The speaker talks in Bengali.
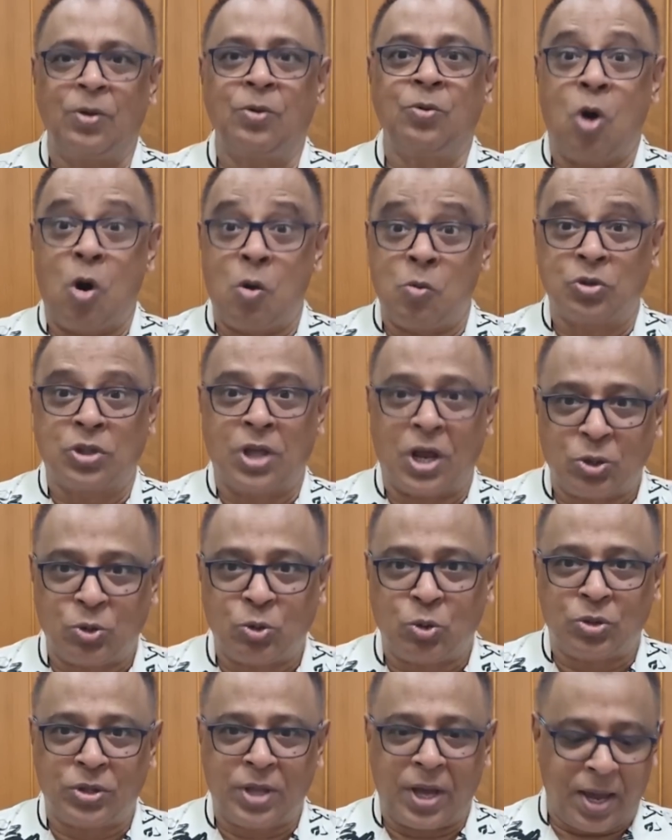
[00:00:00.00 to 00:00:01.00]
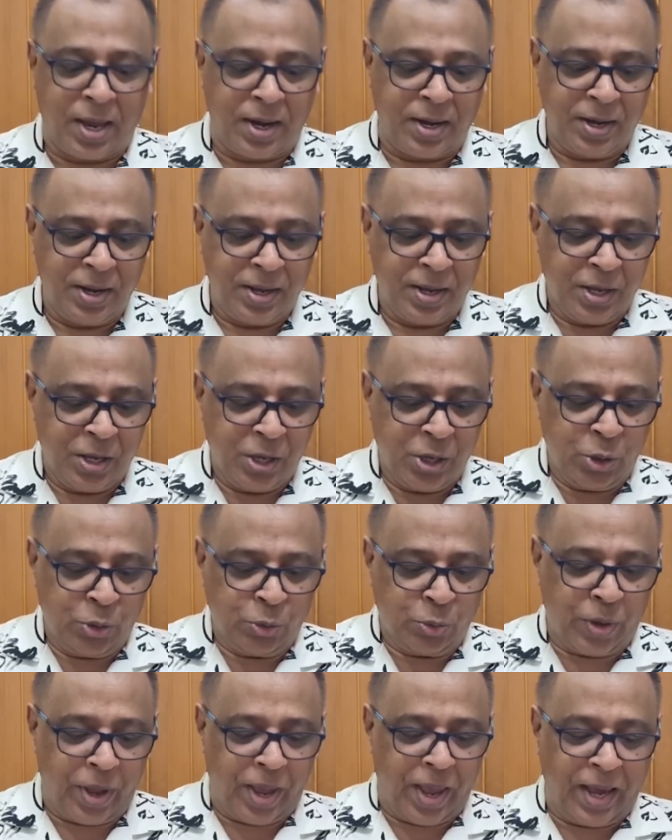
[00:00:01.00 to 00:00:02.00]
ক্ষমতার জোর দেখান
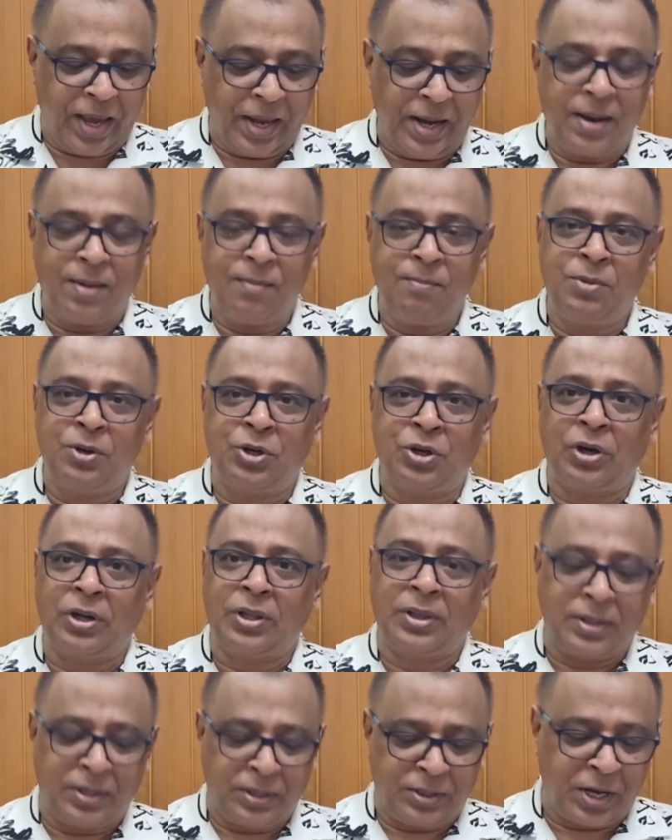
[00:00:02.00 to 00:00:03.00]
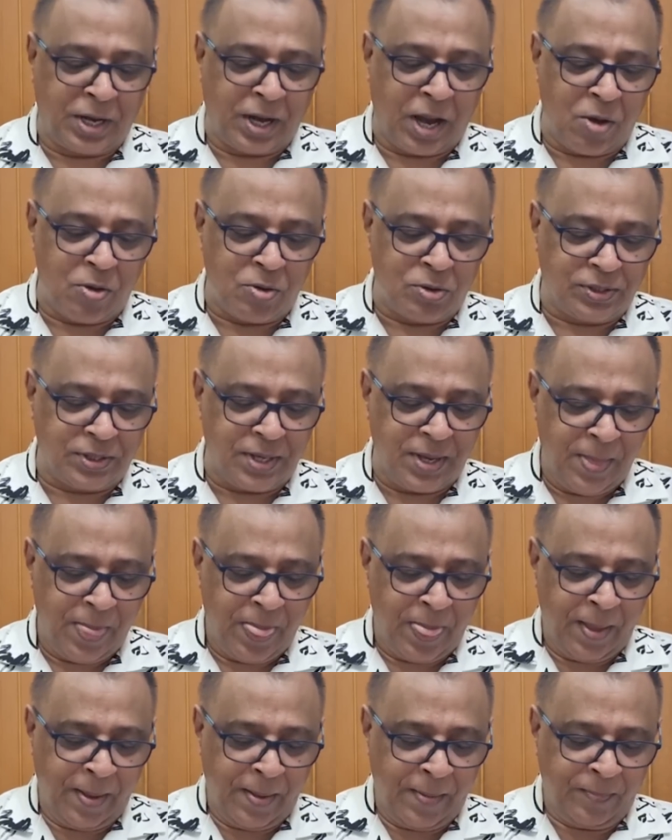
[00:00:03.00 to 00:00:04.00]
তো এখানে বিষয়টা সেটাই হয়েছে
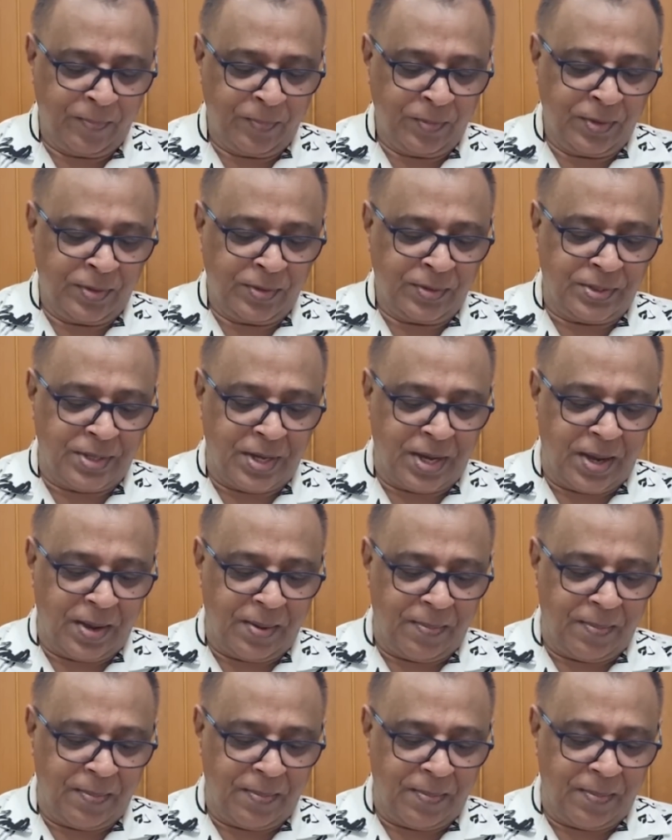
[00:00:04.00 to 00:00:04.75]
যে